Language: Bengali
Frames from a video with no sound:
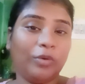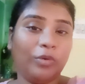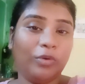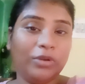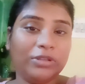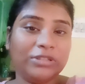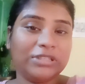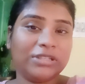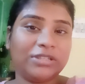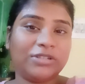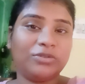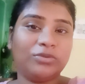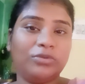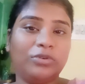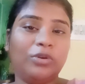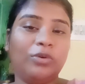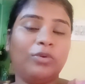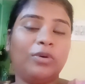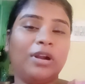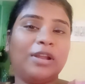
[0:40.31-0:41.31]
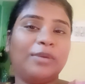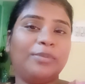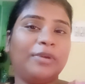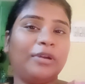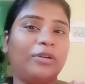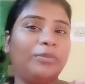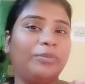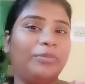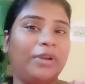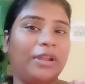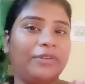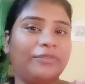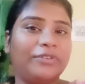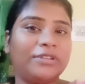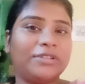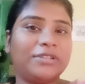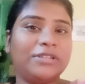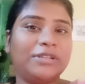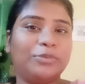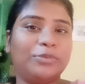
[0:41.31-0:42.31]
ওই জাস্ট উঠলো ও আর আমি এখন
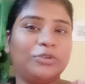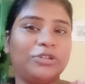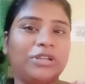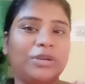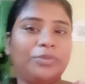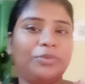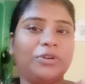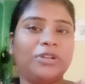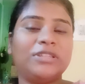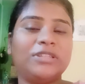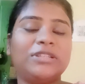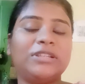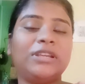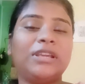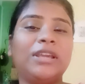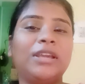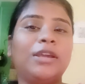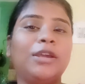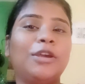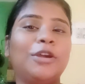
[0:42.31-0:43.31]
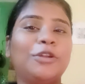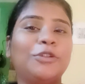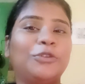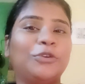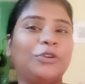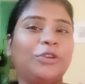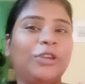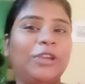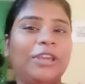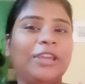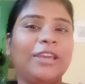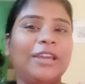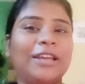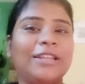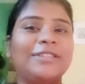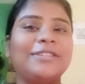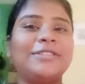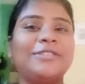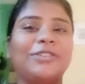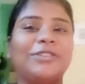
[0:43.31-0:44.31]
ব্রেকফাস্ট নিয়ে বসে পড়েছি তো কী কী
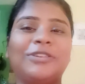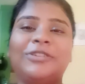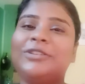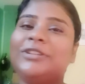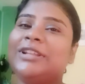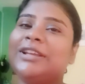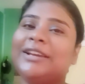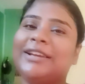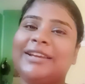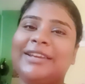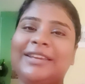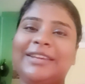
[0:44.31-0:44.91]
খাচ্ছি চলো দেখাই